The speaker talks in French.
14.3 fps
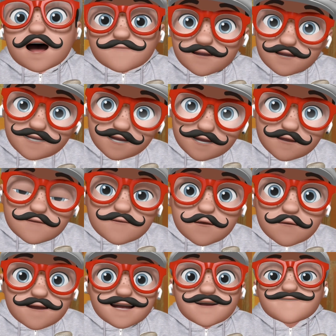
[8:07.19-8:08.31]
Enfin, certains le
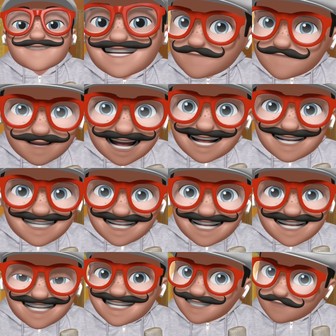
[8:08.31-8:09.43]
font, mais c'est pas
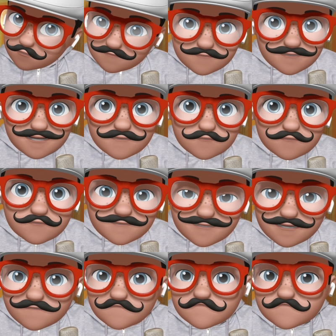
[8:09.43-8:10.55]
intéressant, je vous le dis tout de
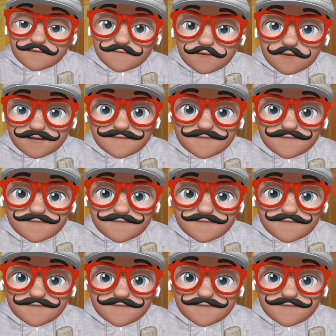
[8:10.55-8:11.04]
suite. Hein. Votre